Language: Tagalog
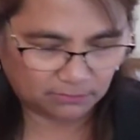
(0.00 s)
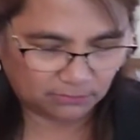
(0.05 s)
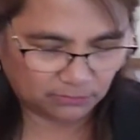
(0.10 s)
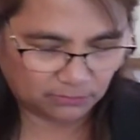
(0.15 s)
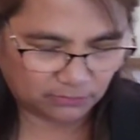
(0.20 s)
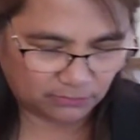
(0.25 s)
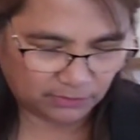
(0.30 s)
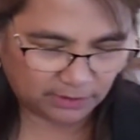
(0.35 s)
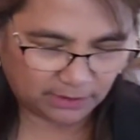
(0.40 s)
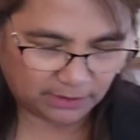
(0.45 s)

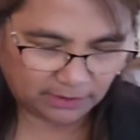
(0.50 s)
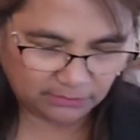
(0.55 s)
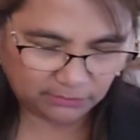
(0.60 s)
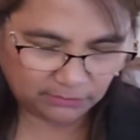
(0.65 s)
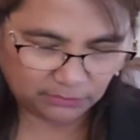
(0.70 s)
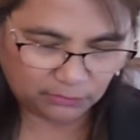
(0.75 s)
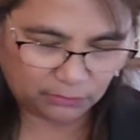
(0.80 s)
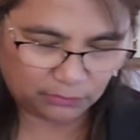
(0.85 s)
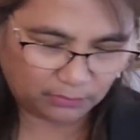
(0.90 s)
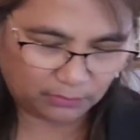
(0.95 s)
Uy, ano
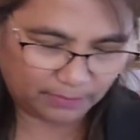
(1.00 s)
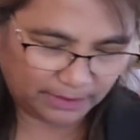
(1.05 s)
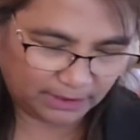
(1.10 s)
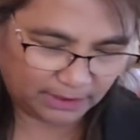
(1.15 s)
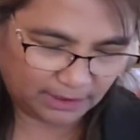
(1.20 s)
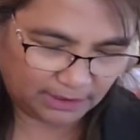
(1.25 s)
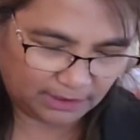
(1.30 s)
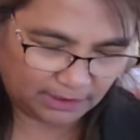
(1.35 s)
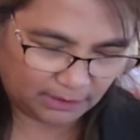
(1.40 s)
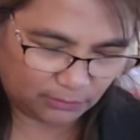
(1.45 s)
to? Ba't
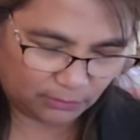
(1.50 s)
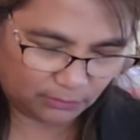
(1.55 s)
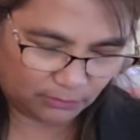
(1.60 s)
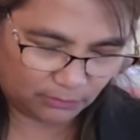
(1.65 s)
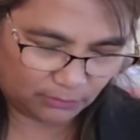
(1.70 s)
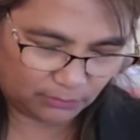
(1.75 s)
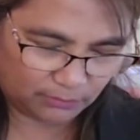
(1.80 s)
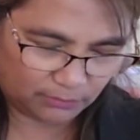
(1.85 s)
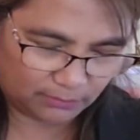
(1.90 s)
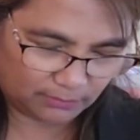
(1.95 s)
ganito?
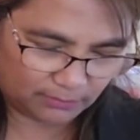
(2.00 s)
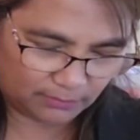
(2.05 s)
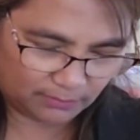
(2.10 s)
Ba't ganito?